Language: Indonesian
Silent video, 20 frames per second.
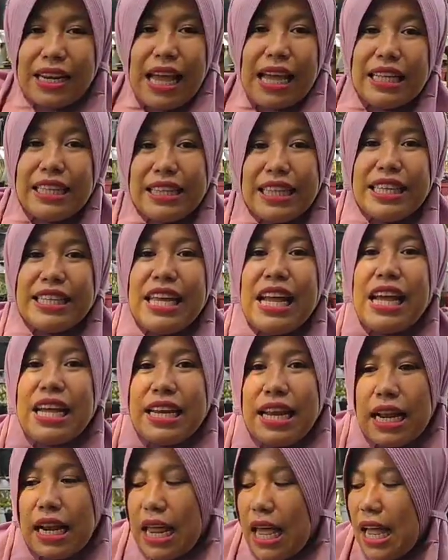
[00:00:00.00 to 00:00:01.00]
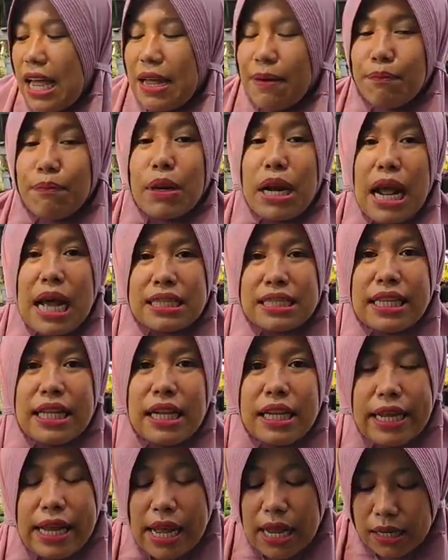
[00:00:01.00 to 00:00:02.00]
Nah intinya adalah
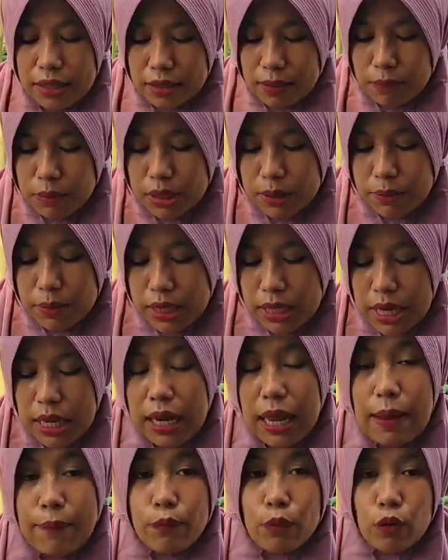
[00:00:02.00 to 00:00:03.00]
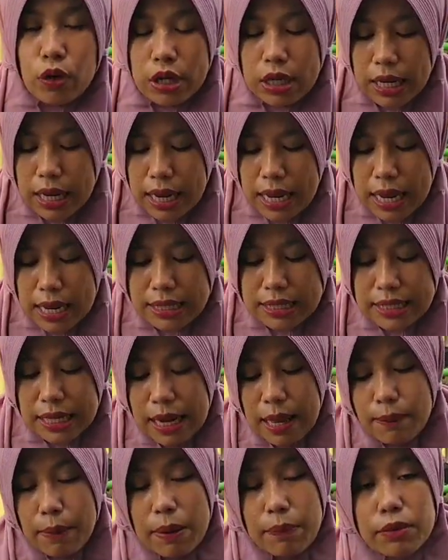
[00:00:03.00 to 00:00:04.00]
berhasil ya teman-teman Alhamdulillah
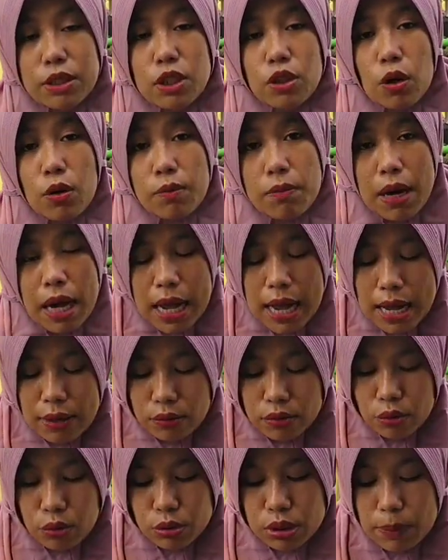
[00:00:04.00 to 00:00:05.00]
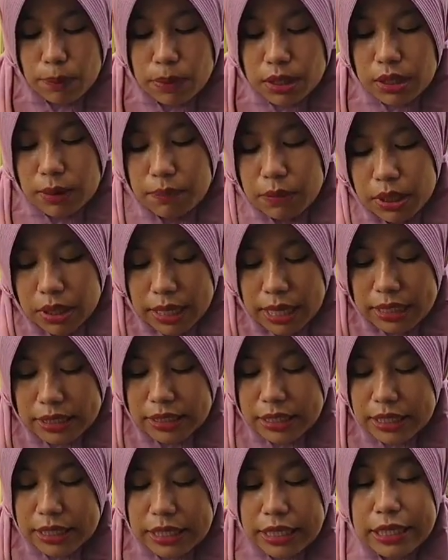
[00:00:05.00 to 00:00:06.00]
selamat mencoba untuk teman-teman yang
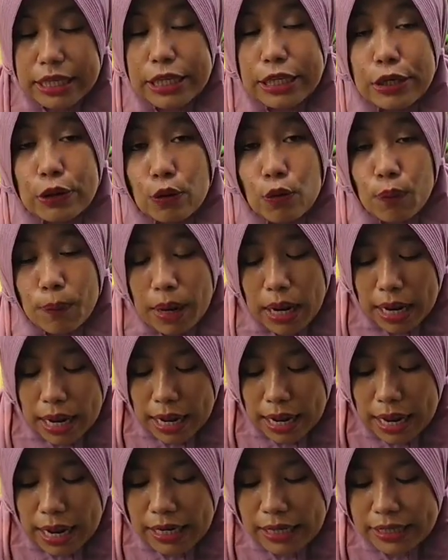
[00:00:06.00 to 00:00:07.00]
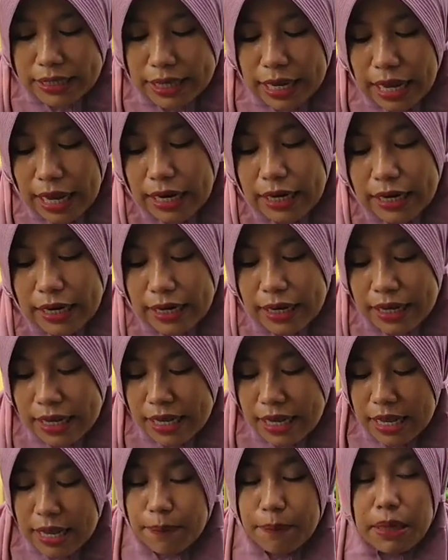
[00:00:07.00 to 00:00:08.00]
di rumah yang
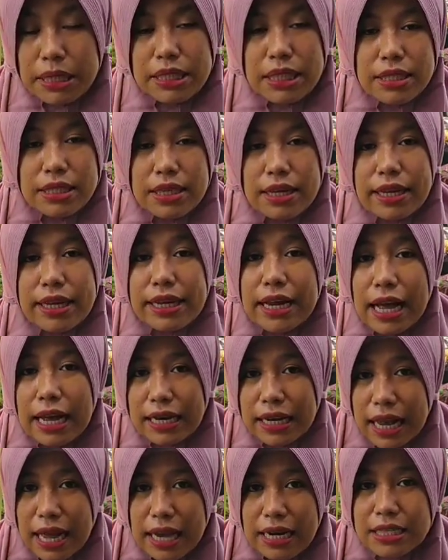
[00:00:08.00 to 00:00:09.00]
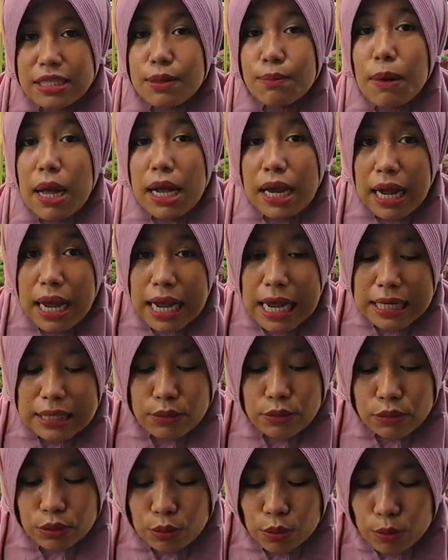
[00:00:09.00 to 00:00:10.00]
masih sering gagal
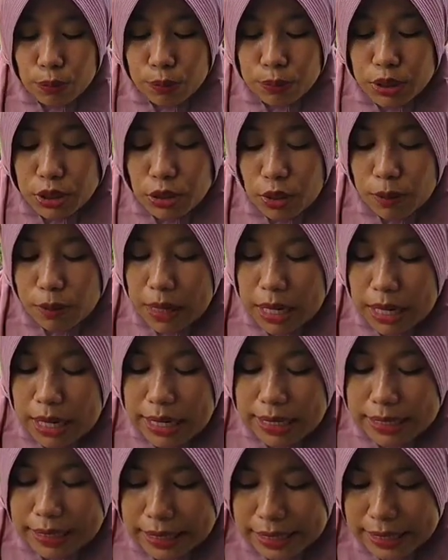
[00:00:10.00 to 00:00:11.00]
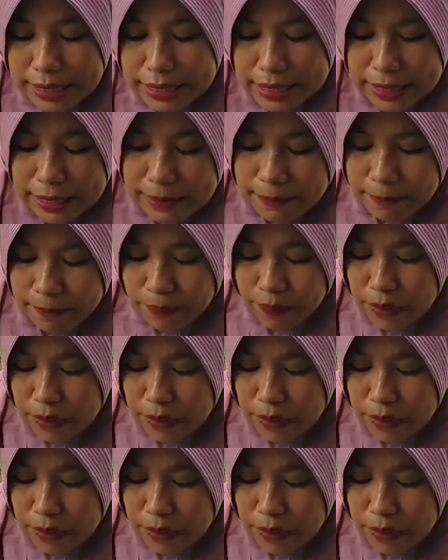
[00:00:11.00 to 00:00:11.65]
semangat untuk mencoba lagi